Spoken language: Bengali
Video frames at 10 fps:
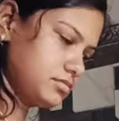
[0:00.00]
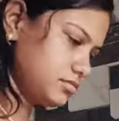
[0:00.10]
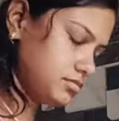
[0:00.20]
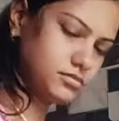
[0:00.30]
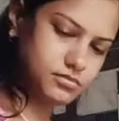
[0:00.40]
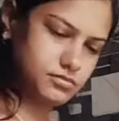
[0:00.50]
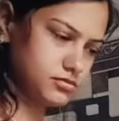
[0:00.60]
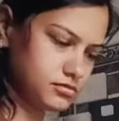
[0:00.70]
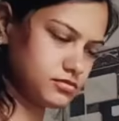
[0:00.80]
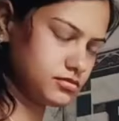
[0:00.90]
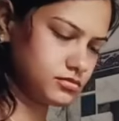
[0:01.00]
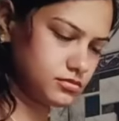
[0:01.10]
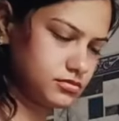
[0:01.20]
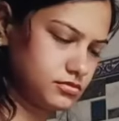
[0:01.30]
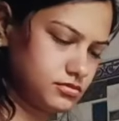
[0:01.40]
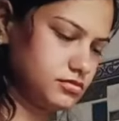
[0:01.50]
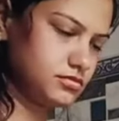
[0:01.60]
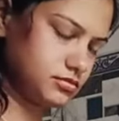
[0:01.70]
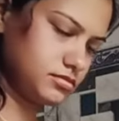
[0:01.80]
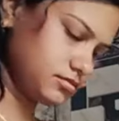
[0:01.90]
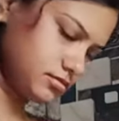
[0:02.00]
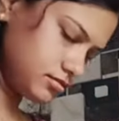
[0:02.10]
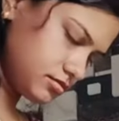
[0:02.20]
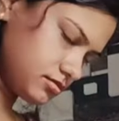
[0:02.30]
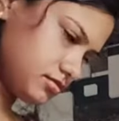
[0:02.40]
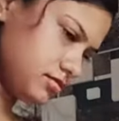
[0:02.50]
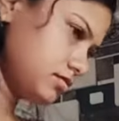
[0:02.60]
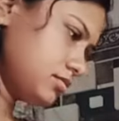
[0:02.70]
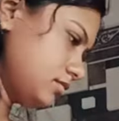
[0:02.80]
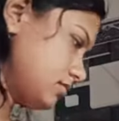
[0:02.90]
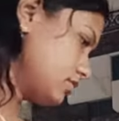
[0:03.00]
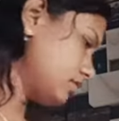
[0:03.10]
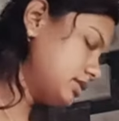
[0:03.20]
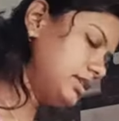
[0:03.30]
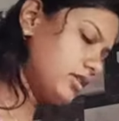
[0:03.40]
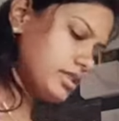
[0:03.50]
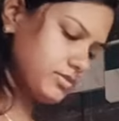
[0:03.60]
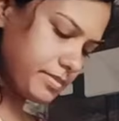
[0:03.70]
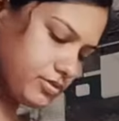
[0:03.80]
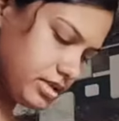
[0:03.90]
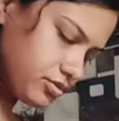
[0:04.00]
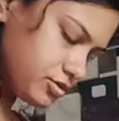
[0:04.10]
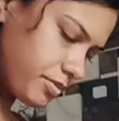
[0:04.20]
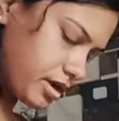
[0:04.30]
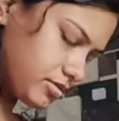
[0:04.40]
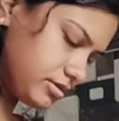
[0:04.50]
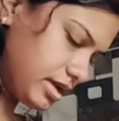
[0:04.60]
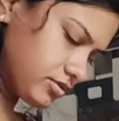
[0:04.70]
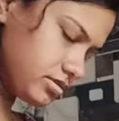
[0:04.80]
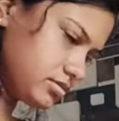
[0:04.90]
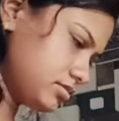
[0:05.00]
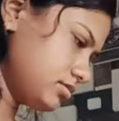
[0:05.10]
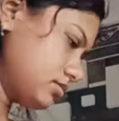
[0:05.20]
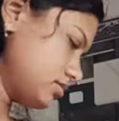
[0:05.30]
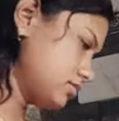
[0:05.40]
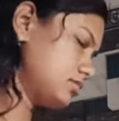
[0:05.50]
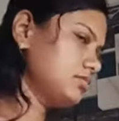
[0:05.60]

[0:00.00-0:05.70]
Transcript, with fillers: আমার আগে ঘুম থেকে উঠে পড়েছে দিয়ে ওই যে দুষ্টুমি করছে আমার পিছনে খেলা করছে আর আমি আমার কাজগুলো সেরে নিচ্ছি